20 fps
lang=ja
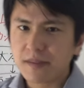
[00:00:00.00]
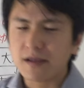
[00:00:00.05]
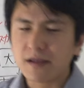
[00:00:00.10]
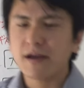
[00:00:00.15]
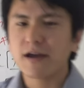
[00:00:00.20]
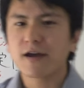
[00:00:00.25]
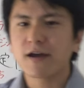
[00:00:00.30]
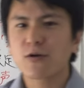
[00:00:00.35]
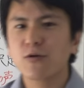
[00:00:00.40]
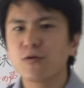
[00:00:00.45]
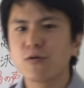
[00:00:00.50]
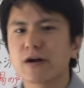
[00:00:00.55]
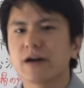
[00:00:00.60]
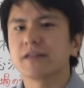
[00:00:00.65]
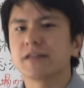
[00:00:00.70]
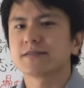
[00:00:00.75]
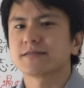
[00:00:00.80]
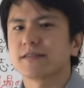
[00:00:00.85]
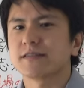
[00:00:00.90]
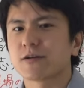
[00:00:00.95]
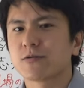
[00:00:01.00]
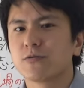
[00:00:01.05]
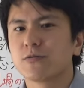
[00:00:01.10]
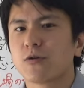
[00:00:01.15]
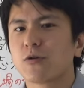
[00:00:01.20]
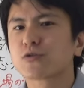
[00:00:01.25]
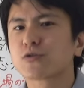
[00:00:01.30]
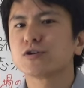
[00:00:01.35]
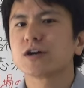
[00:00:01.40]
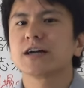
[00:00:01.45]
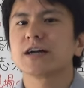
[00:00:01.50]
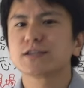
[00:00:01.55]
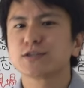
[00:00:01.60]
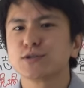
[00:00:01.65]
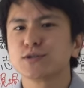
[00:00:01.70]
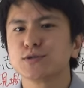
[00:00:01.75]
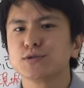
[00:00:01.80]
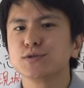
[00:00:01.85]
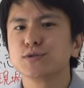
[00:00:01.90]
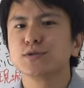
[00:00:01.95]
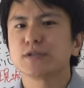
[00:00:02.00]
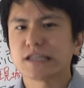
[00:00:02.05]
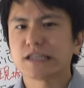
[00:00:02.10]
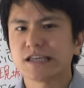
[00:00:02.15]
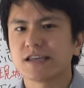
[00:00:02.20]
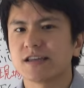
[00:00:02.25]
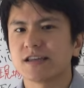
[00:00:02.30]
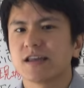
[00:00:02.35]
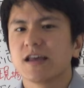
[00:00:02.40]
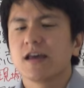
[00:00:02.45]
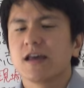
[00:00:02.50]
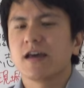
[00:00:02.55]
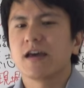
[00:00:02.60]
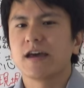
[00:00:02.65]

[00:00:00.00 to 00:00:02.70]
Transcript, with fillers: えー、今回ですねこの6月に、